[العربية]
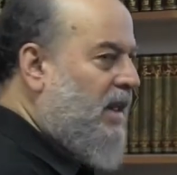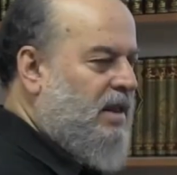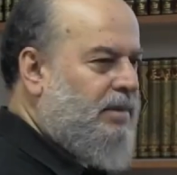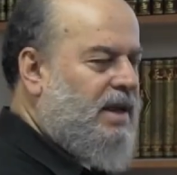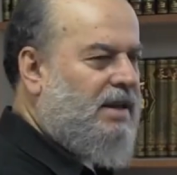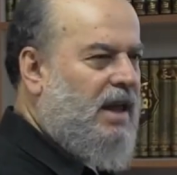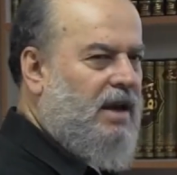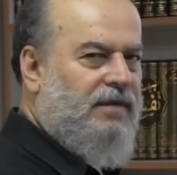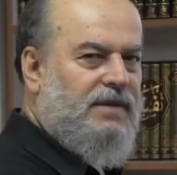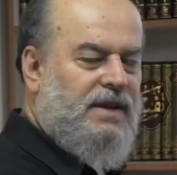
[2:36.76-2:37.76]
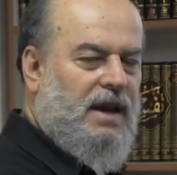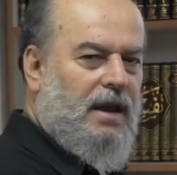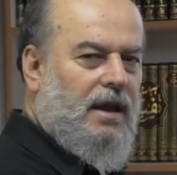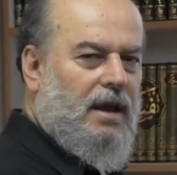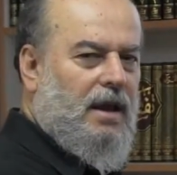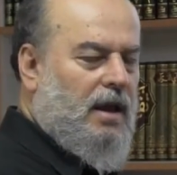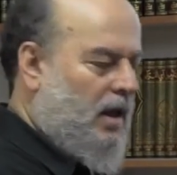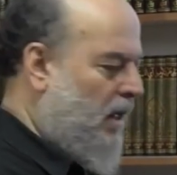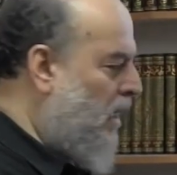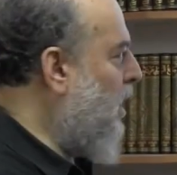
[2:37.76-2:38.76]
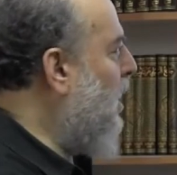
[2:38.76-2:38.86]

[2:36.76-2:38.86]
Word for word: انت بدك تعرف السنه آه،